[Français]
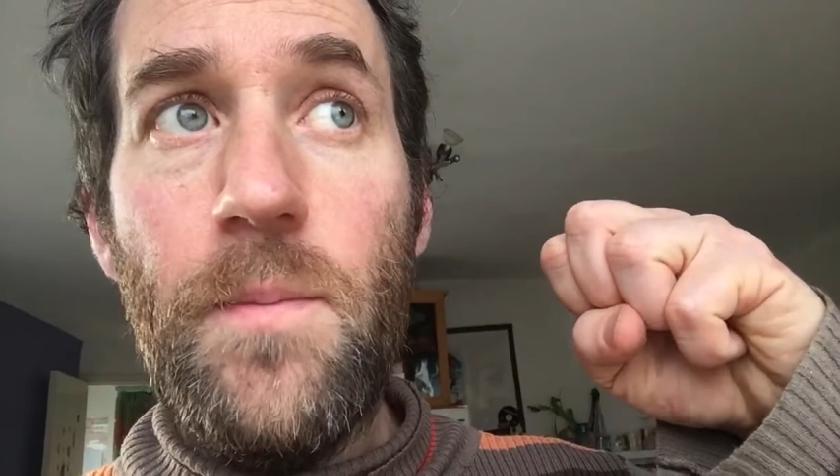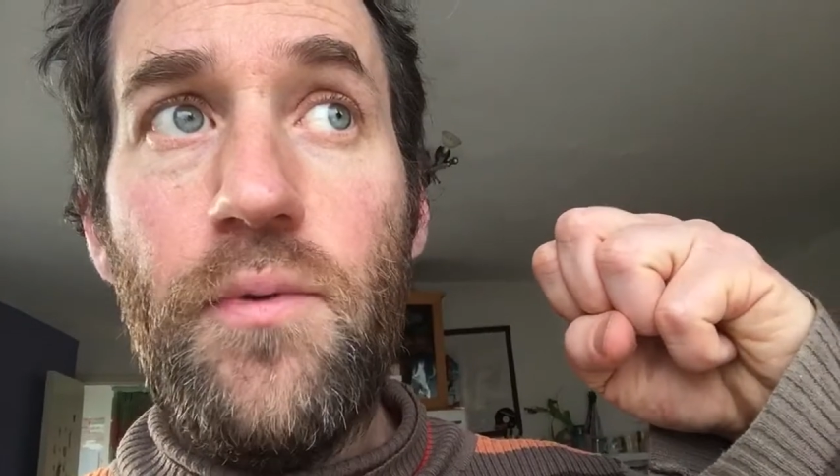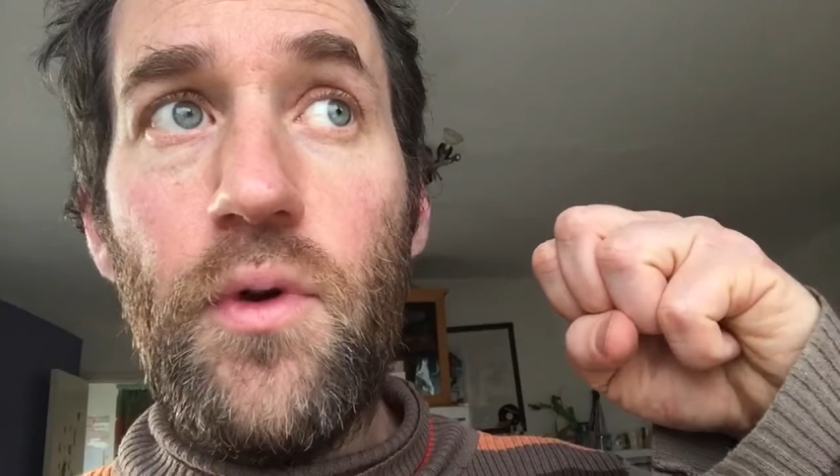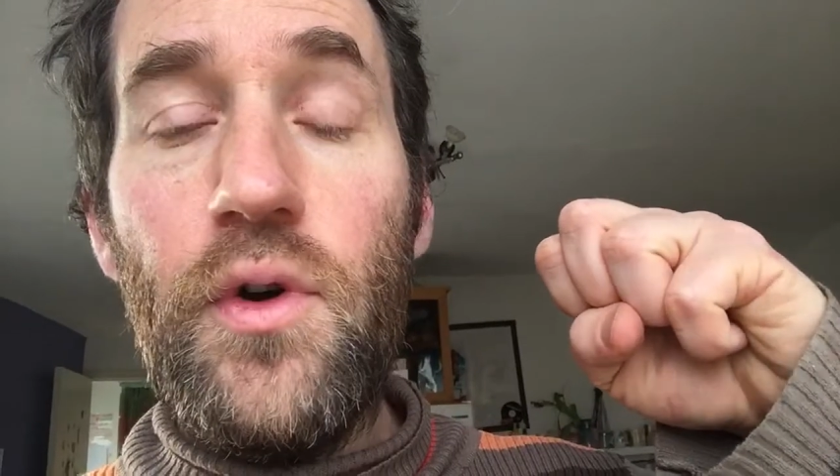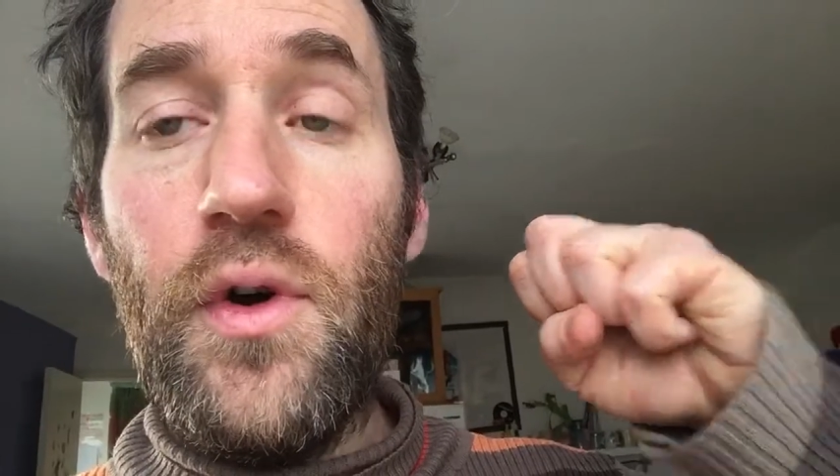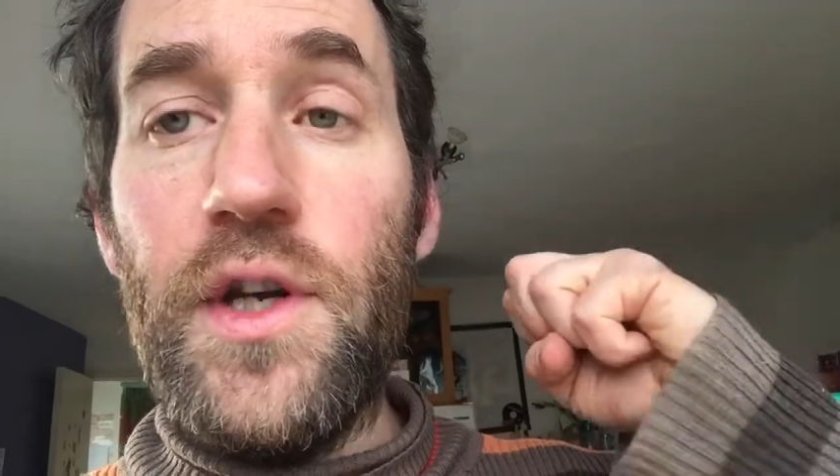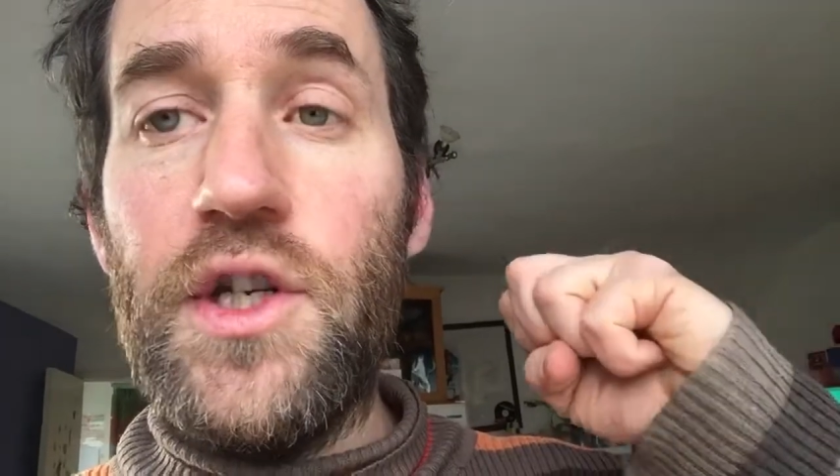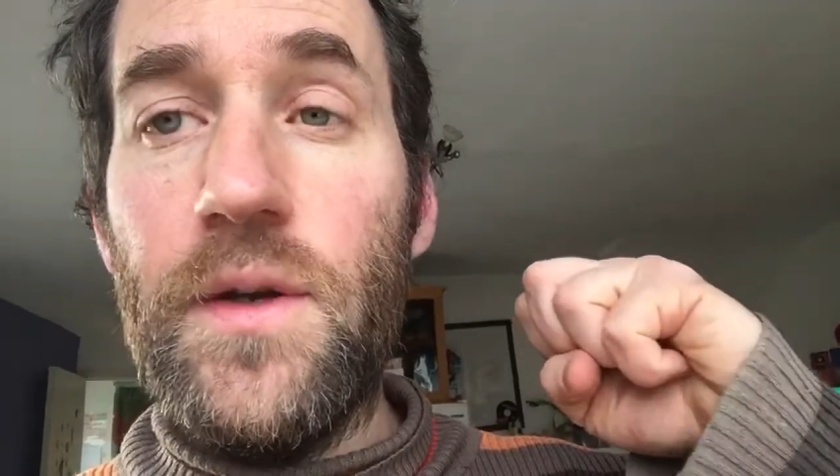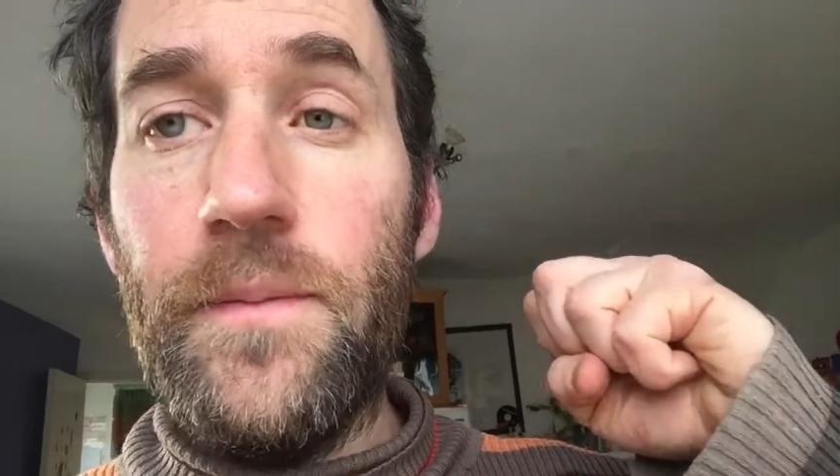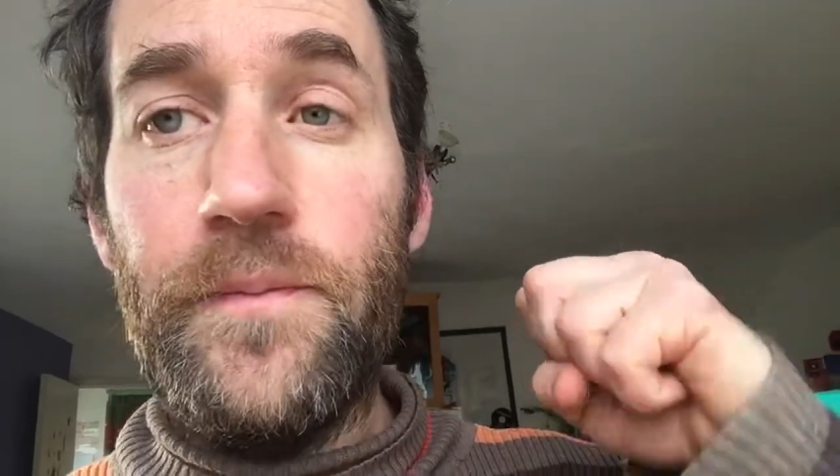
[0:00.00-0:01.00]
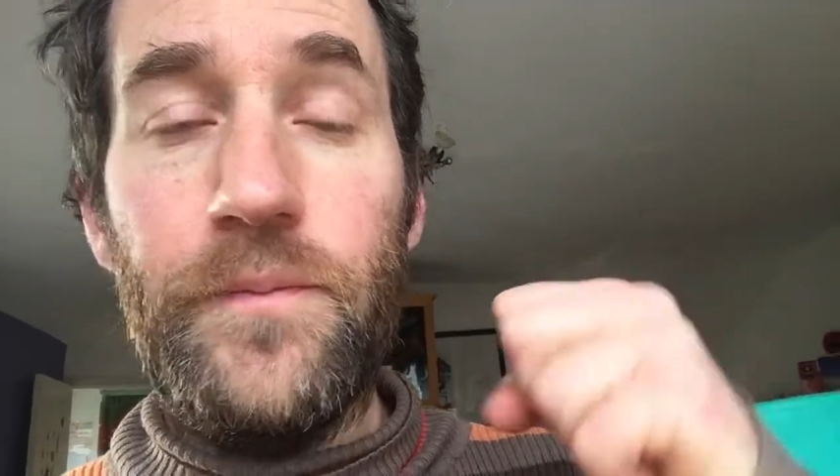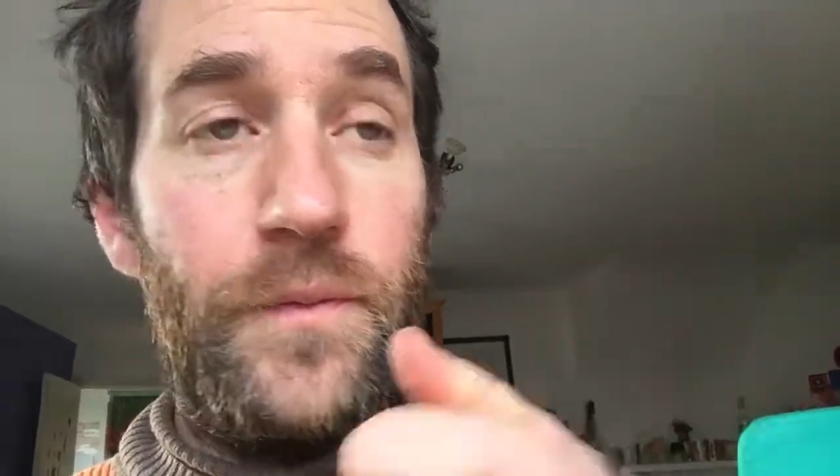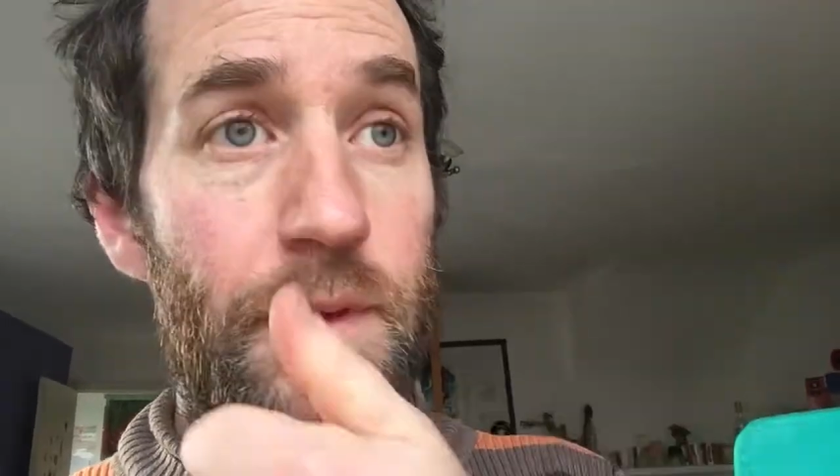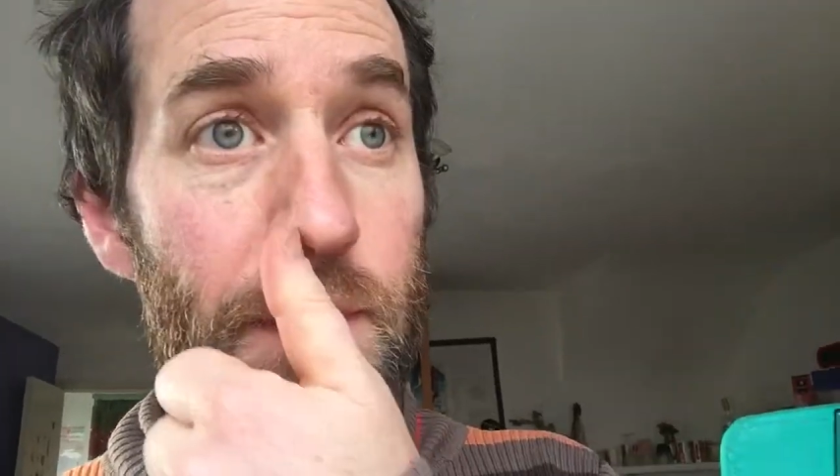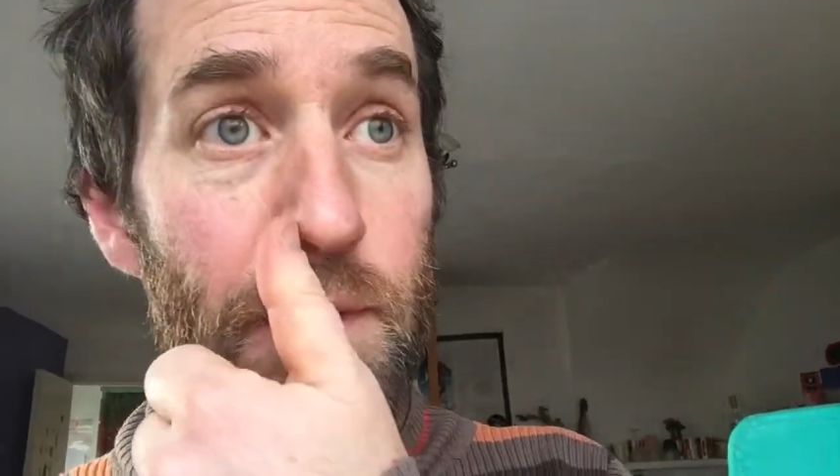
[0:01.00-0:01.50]
pour corriger,
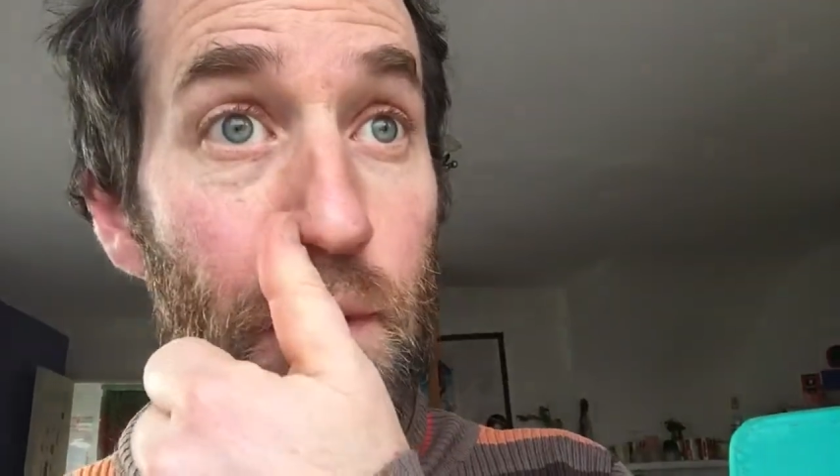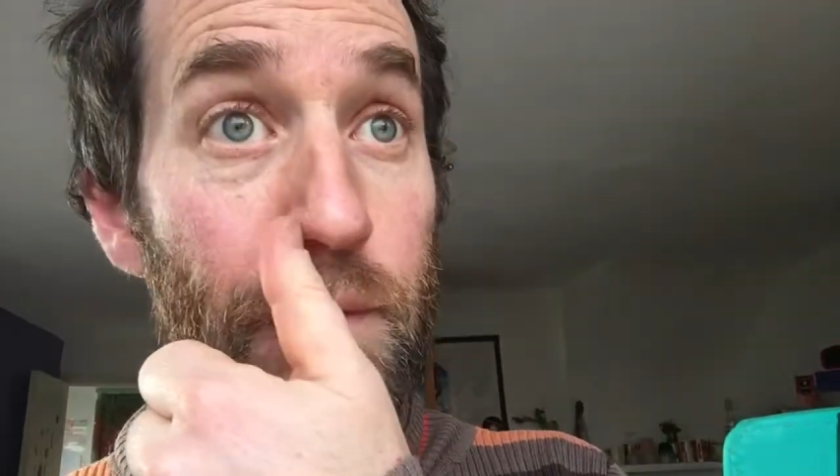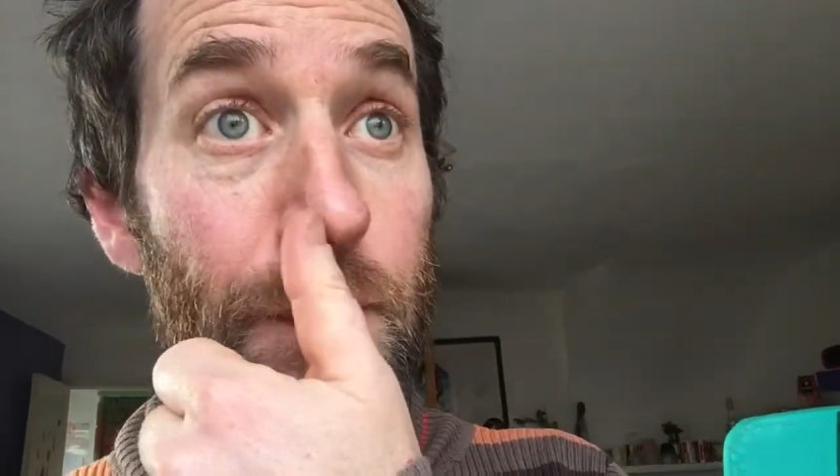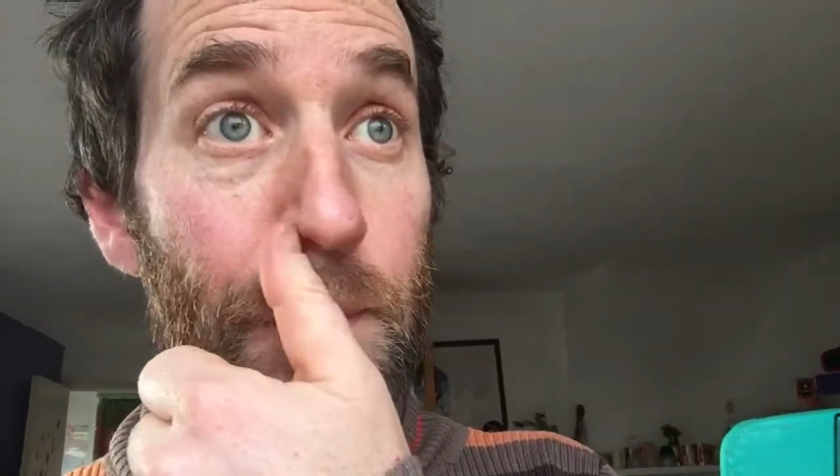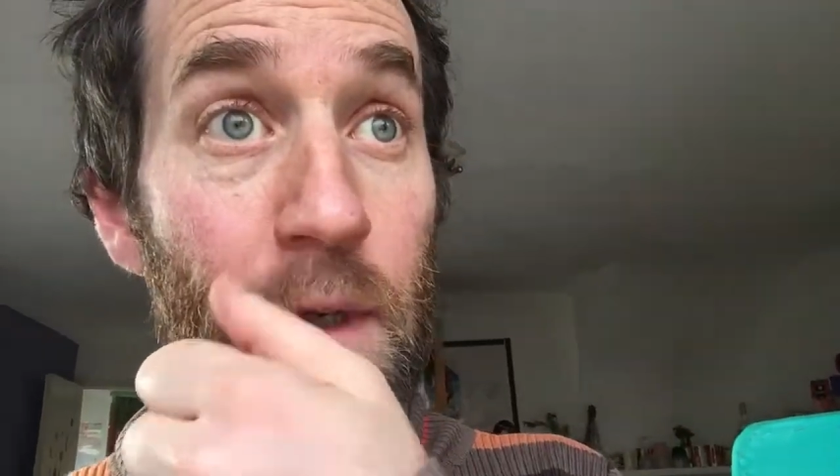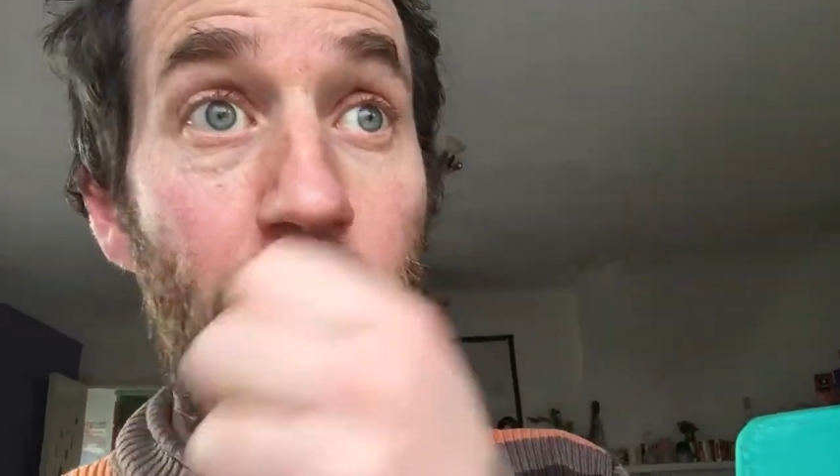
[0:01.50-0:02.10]
s'ils ont envie.